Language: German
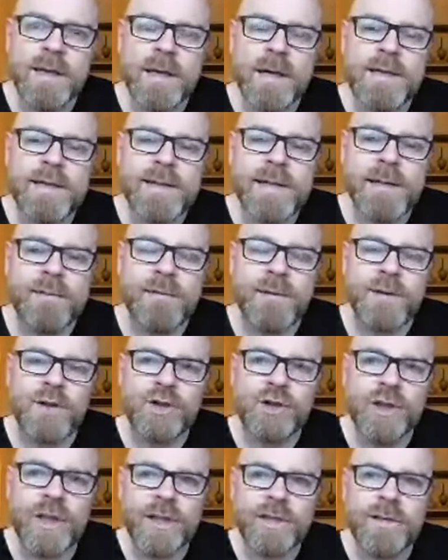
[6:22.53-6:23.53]
als sie
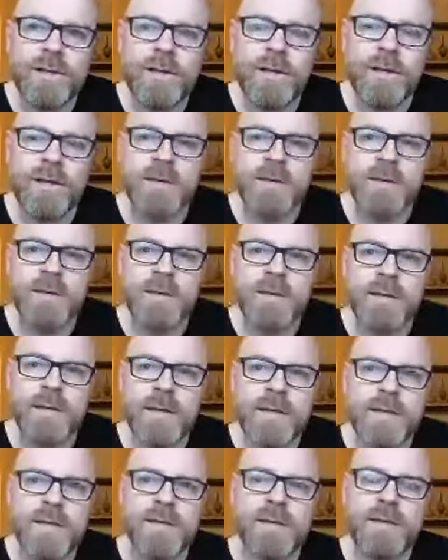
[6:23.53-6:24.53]
verstanden hat,
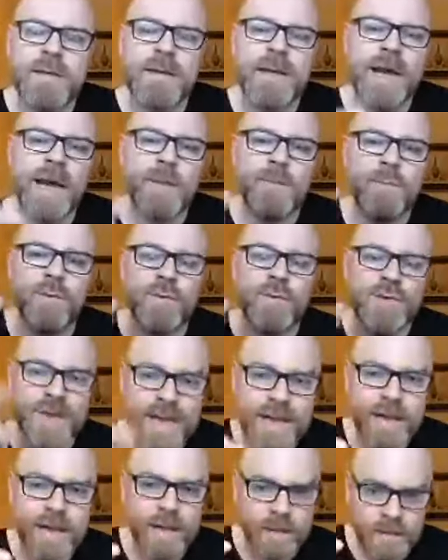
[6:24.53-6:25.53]
dass der
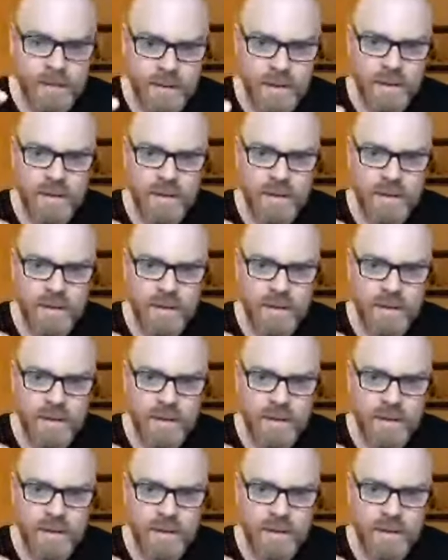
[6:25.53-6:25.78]
Apotheker,